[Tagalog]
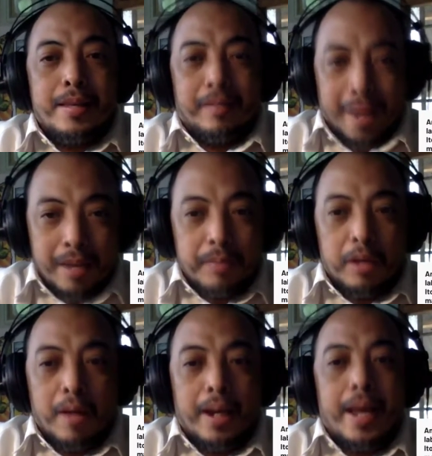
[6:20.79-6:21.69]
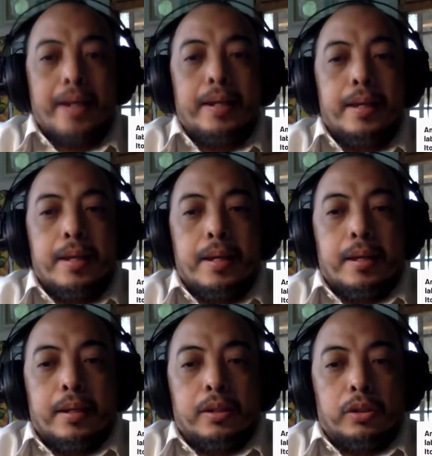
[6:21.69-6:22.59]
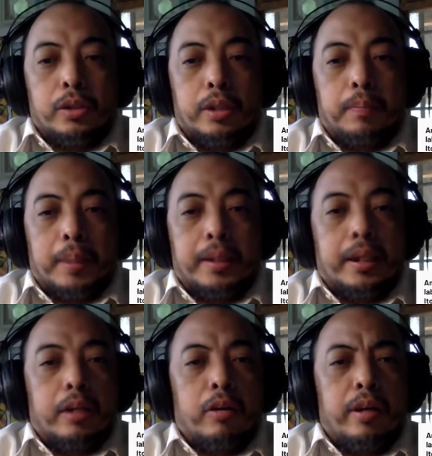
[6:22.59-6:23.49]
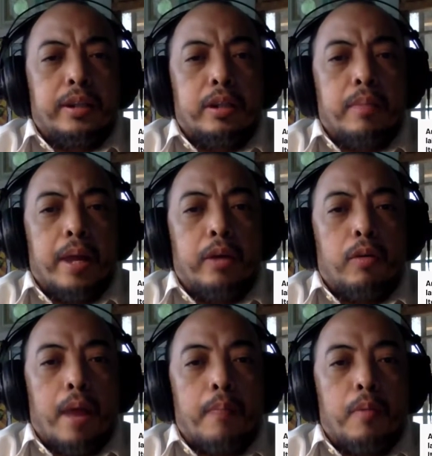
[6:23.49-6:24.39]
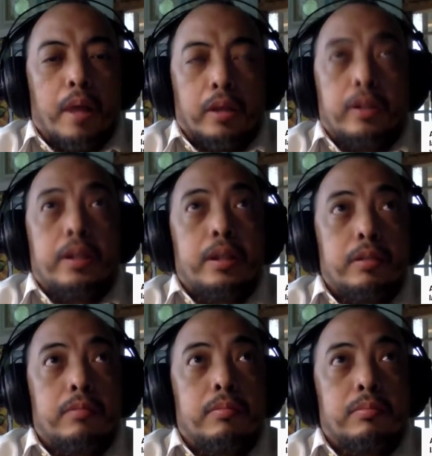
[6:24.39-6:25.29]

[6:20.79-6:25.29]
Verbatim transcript: Okay, maliwanag? So, si, pag tinanong kayo sino ba yung kapwa, di yung